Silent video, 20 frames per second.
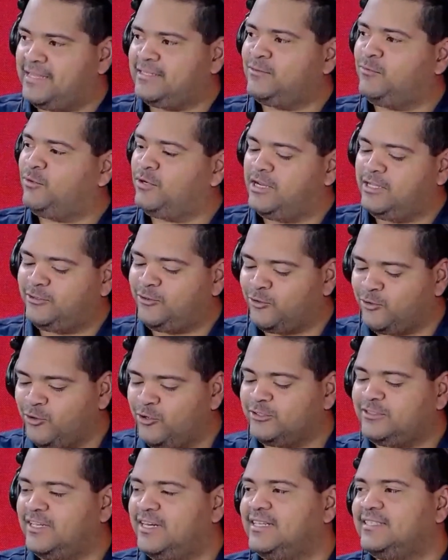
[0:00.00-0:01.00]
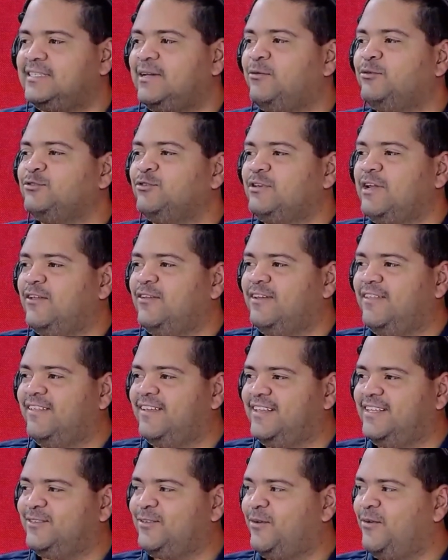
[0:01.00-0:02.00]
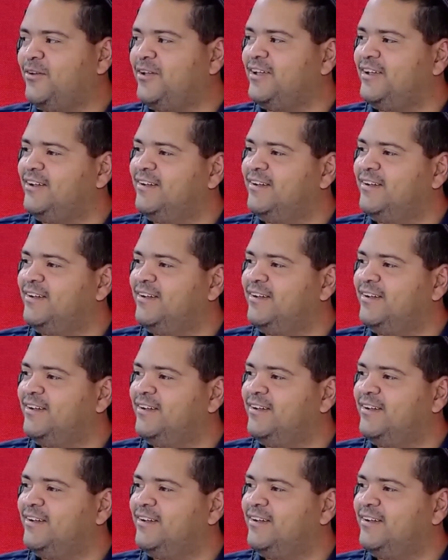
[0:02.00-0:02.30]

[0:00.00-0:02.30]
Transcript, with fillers: bonito. No se le ha nada la nariz todavía.